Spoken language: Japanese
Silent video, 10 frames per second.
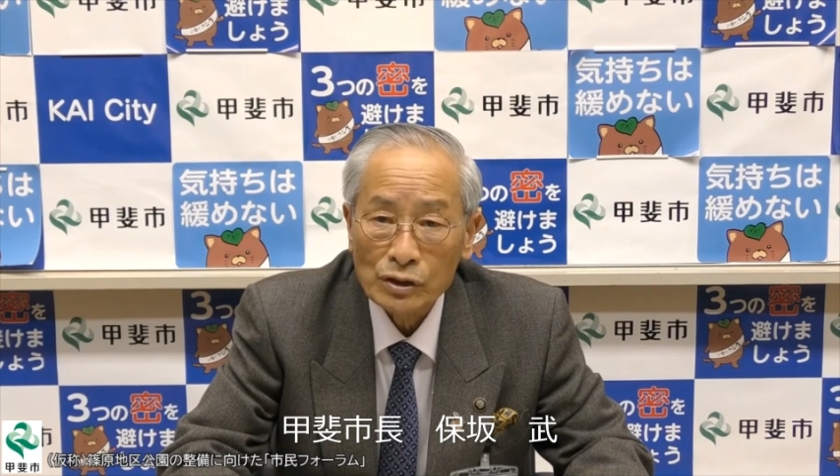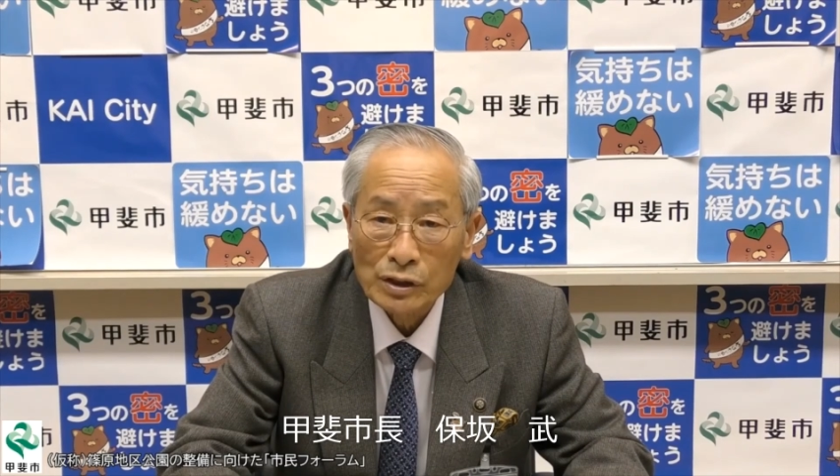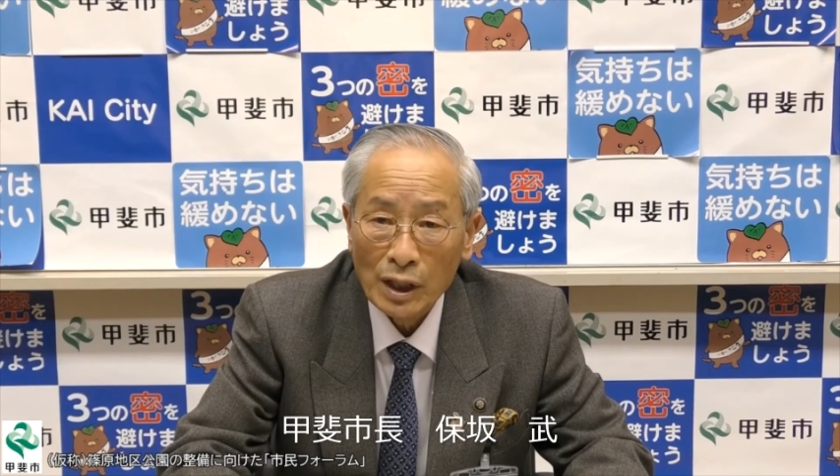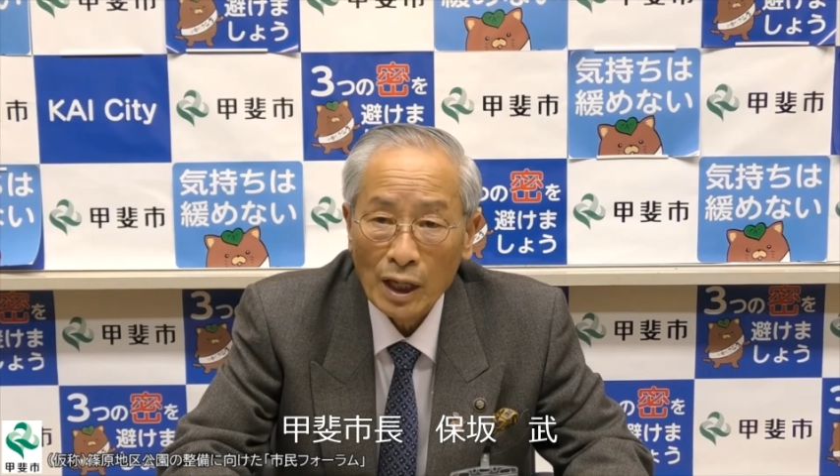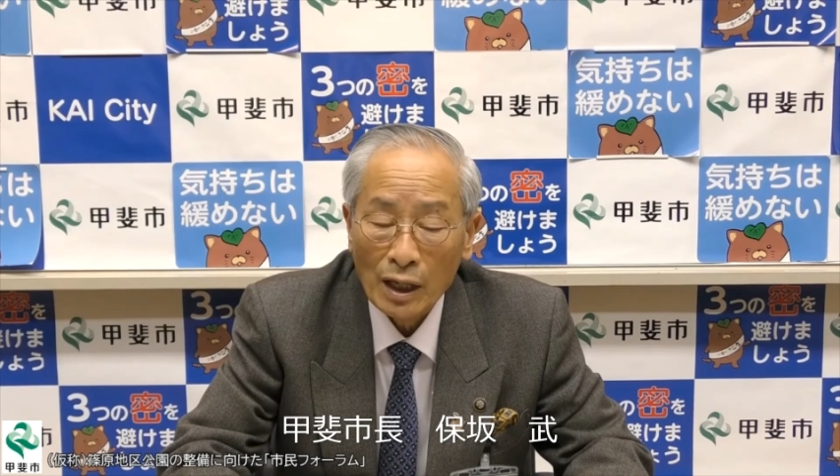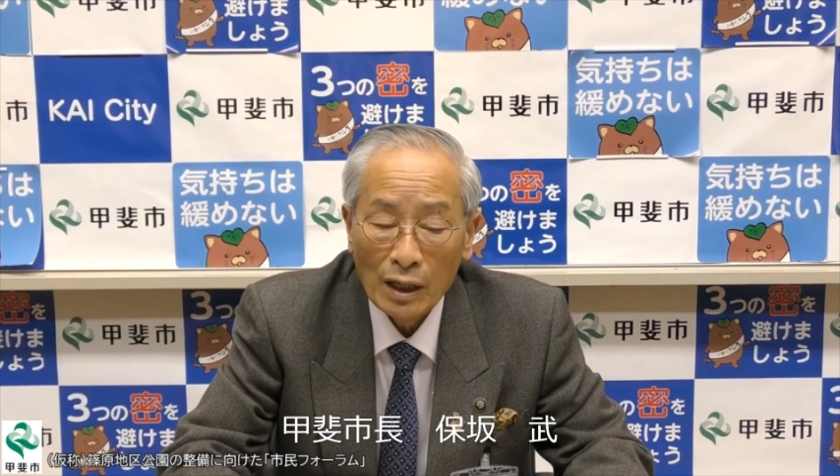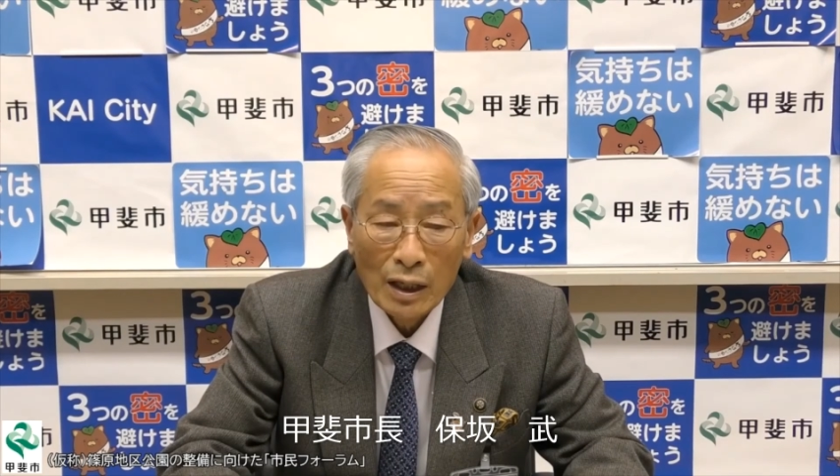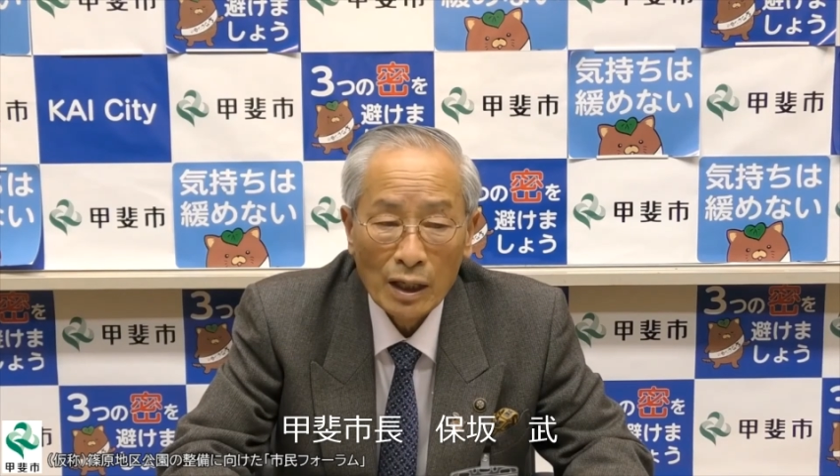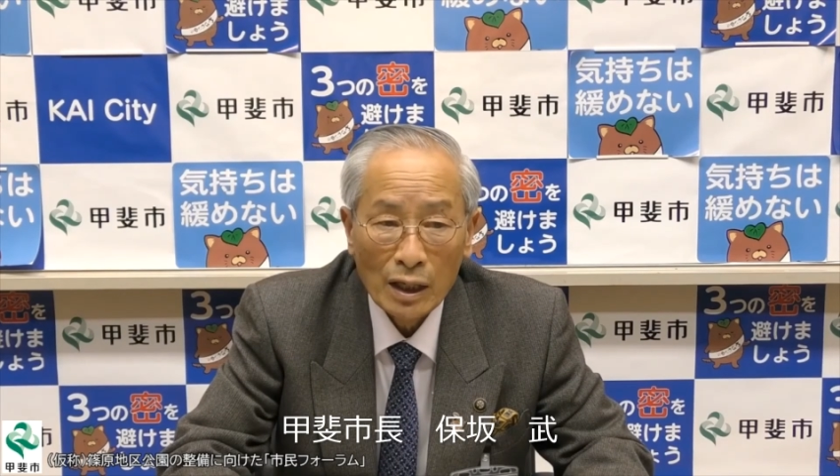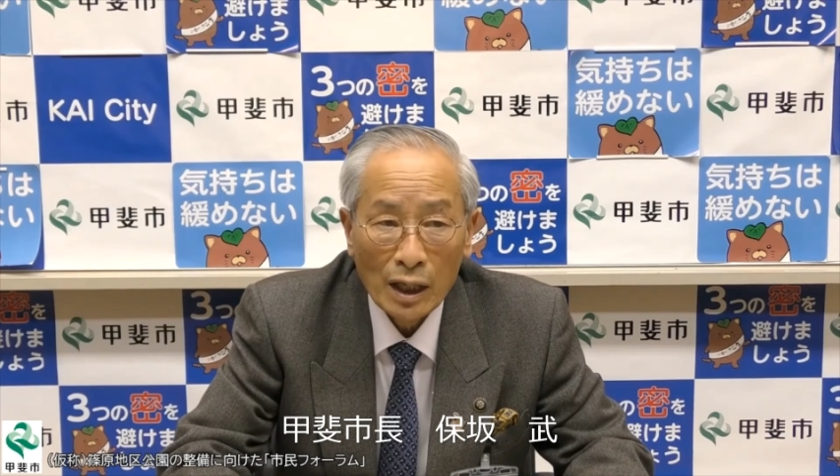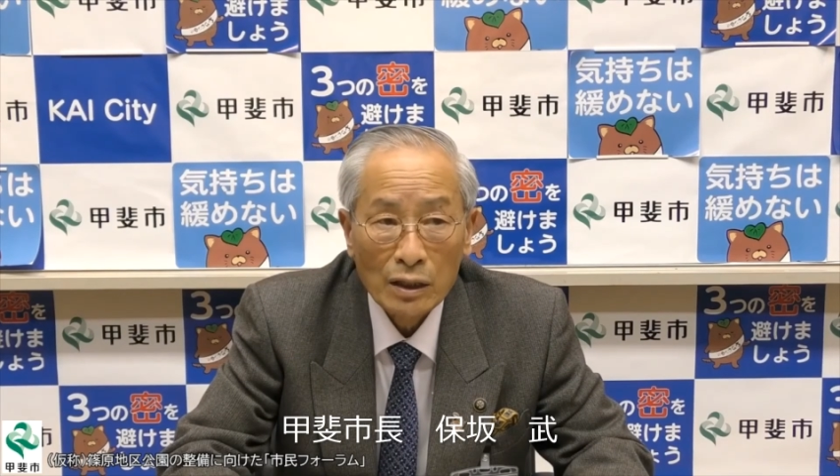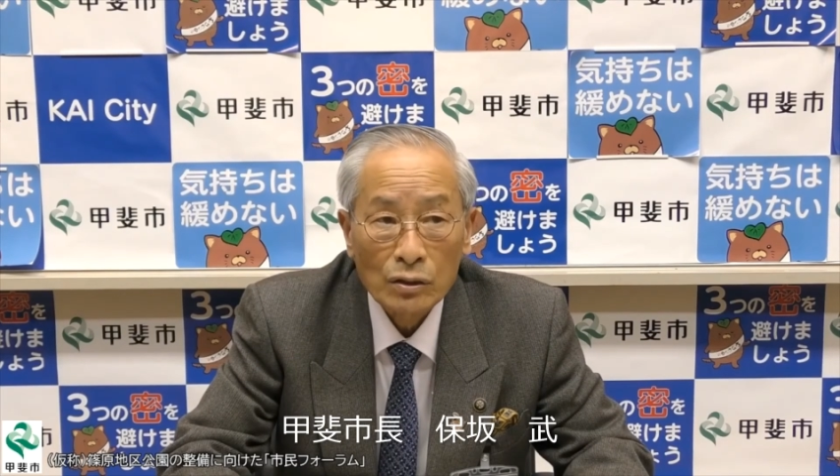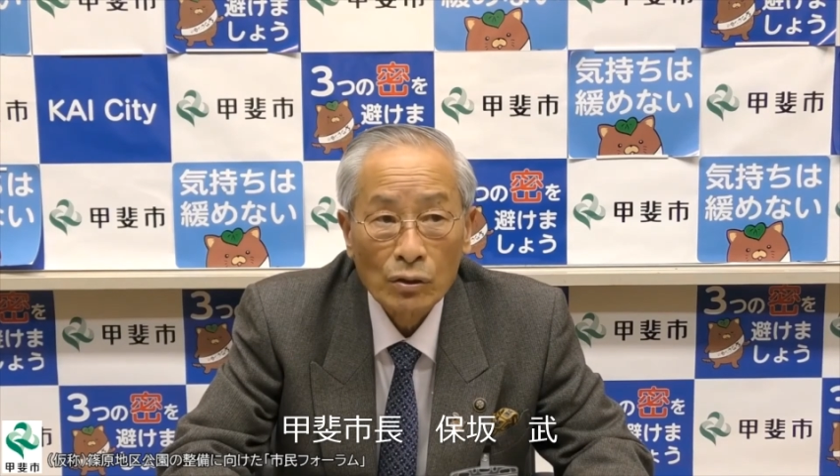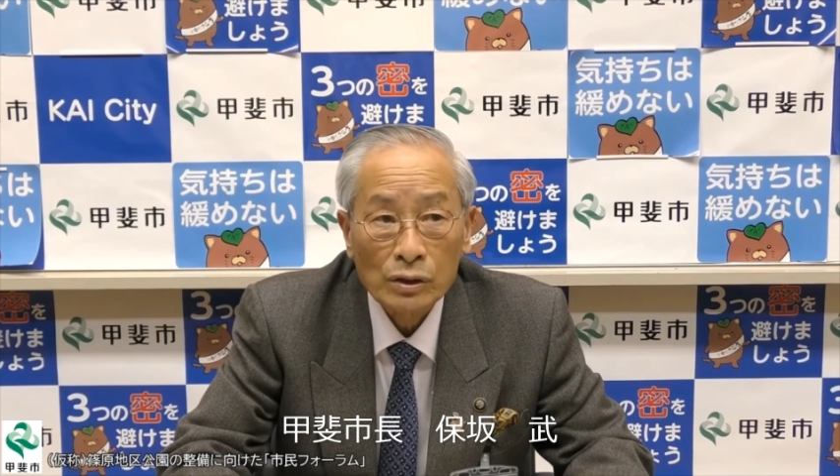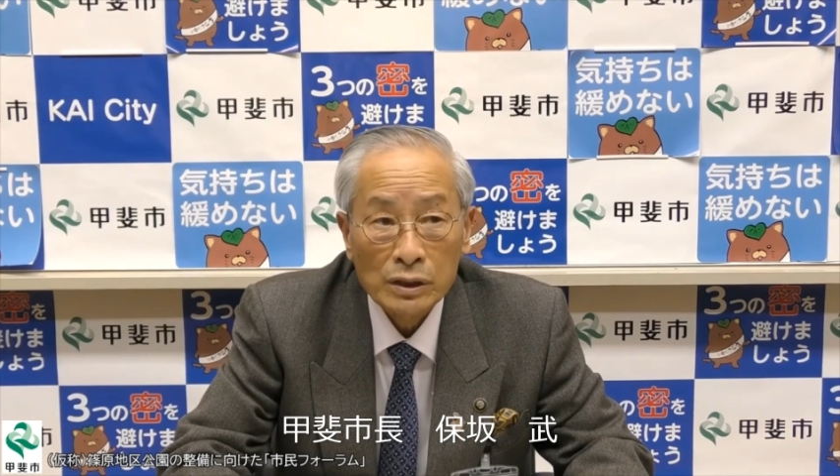いて検
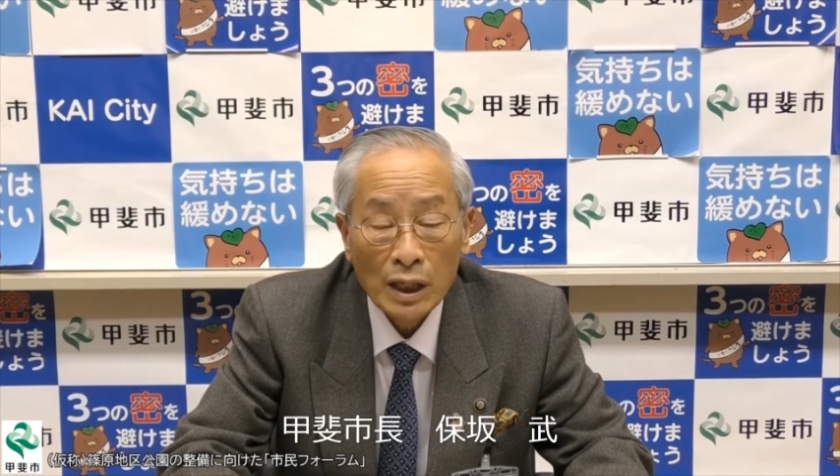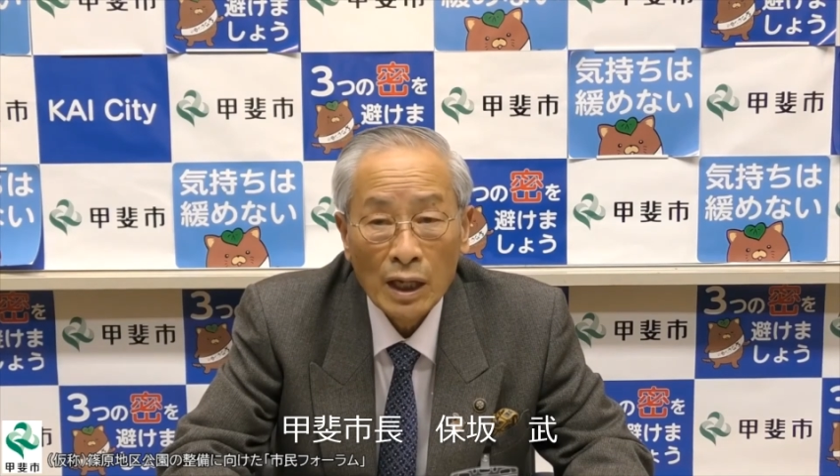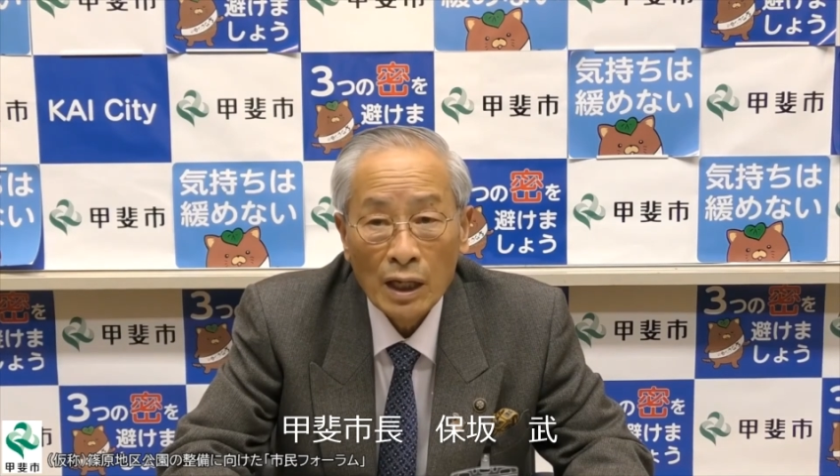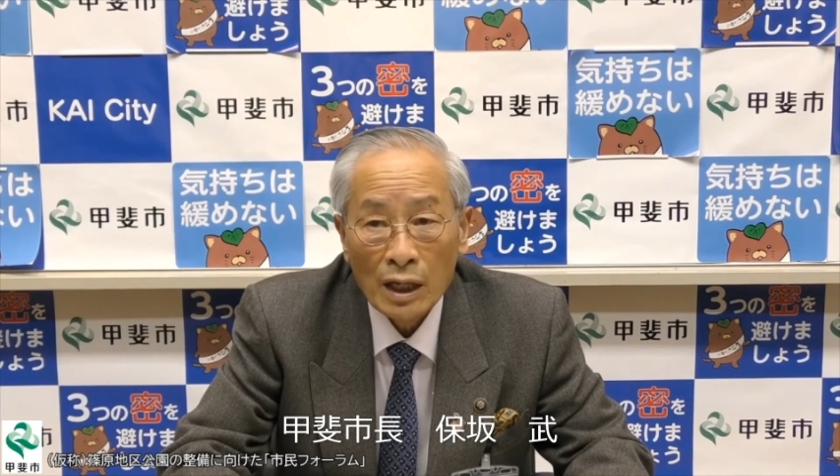討して